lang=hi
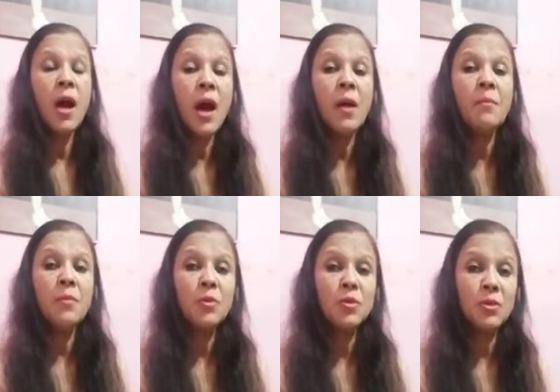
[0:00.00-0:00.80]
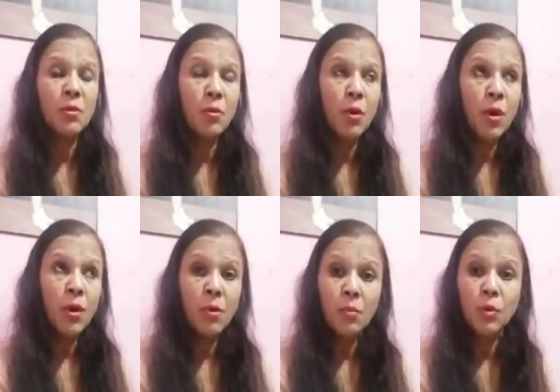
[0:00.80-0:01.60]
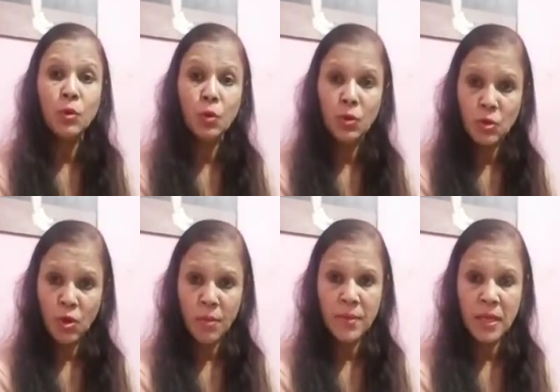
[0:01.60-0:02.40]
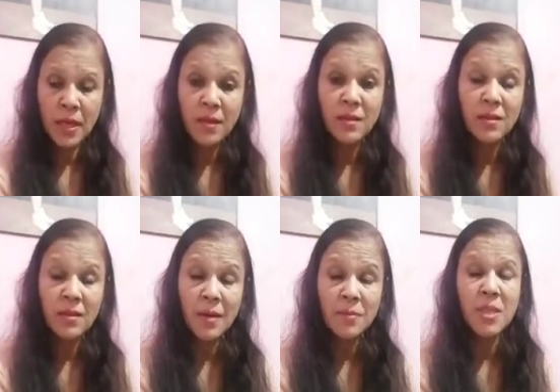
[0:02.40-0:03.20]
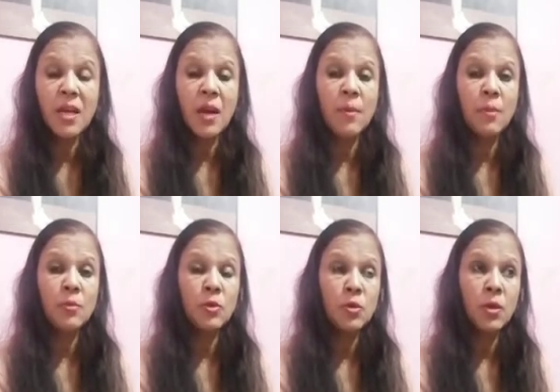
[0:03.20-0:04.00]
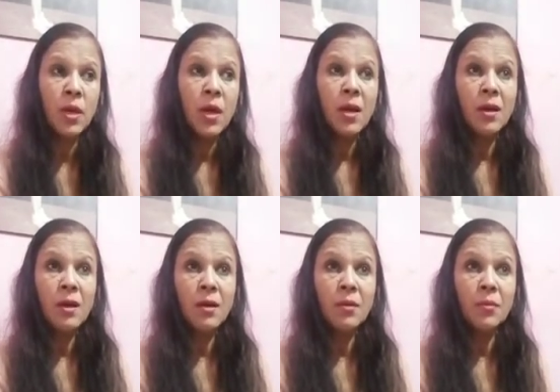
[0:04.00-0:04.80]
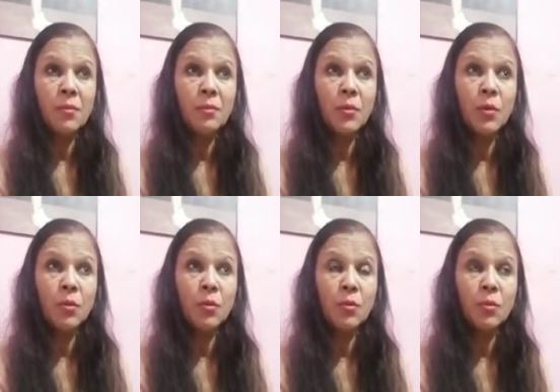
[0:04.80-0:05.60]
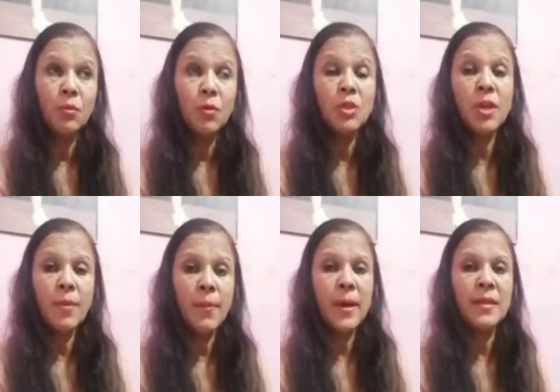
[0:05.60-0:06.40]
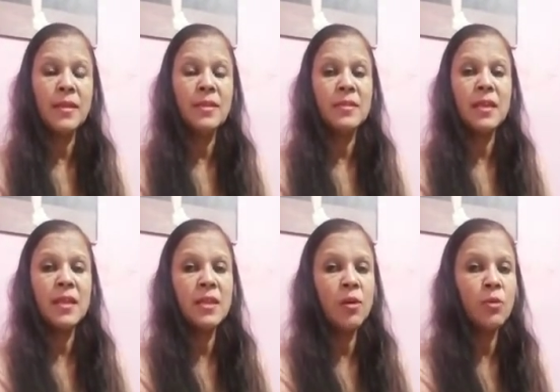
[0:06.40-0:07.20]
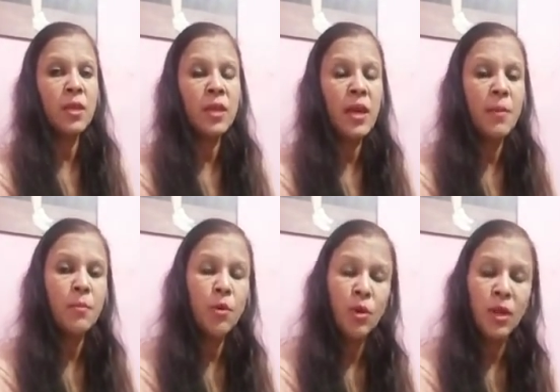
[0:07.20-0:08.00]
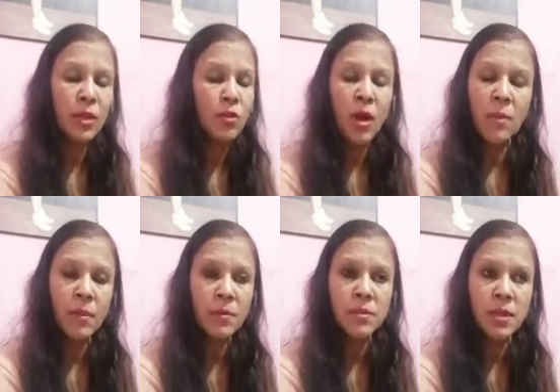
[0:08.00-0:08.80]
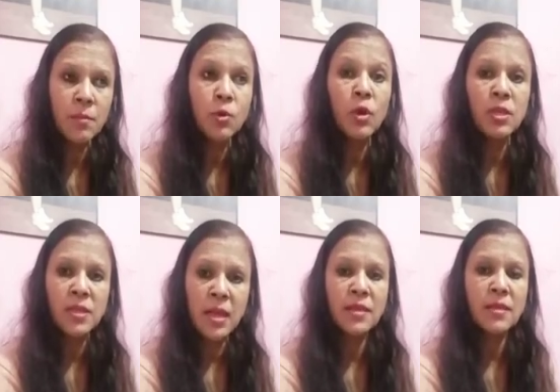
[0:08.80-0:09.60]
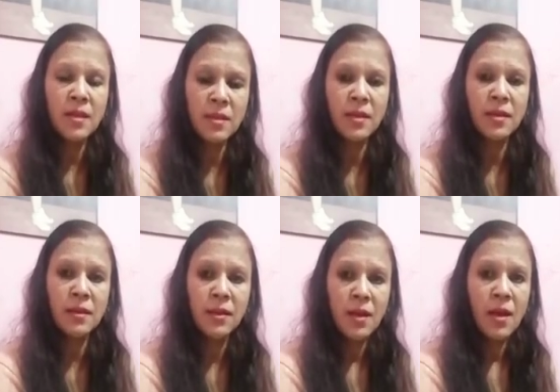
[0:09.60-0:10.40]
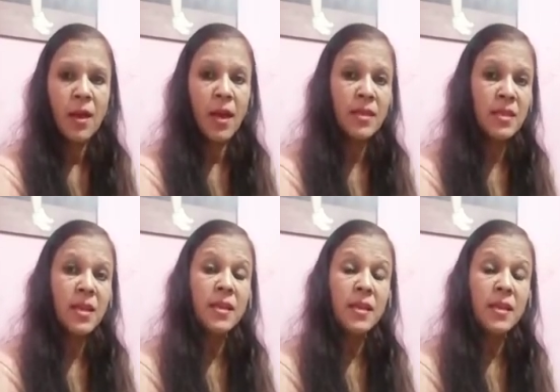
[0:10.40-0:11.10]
हम उसको मुंह तोड़ जवाब देंगे कम से कम हम उसके आ, वो जब हमारे देश के नेताओं के खिलाफ बोलेगा तो हम कम से कम उनका साथ नहीं देंगे ऐसा